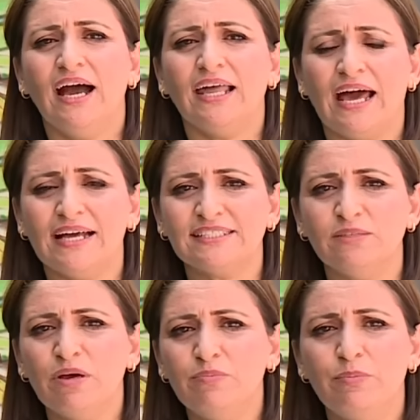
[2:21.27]

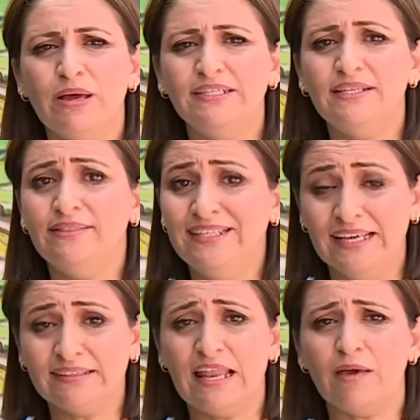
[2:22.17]
العاصمة
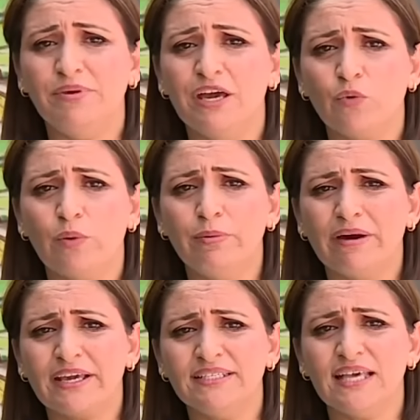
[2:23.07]
ببلدية الأبيار
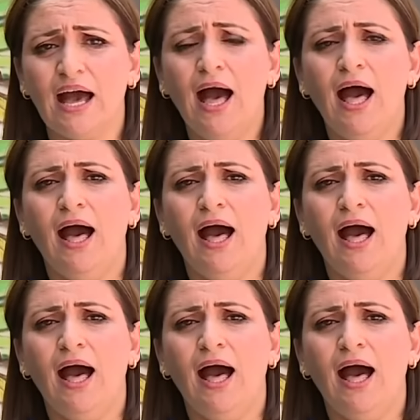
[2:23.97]
وبمركزها